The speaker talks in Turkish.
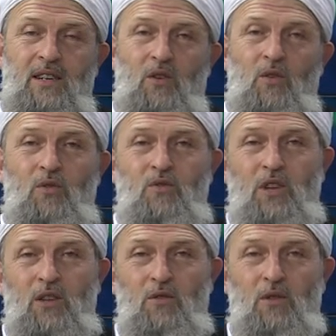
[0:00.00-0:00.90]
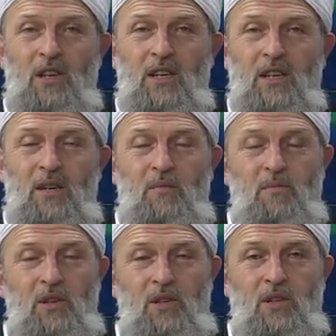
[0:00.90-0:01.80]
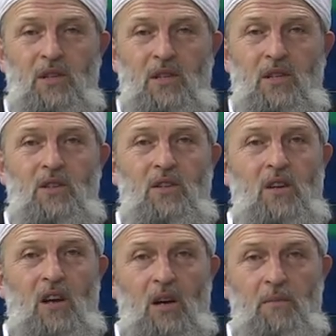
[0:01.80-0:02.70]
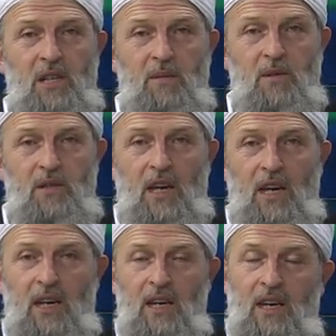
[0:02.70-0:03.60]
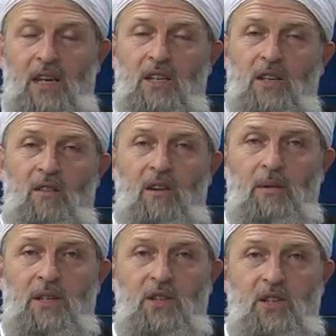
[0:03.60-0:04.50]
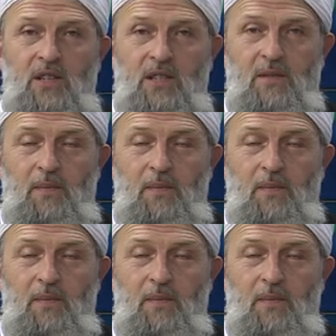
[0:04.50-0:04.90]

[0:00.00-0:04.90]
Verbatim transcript: O yüzden dolayı biz istikametimizde devam edeceğiz.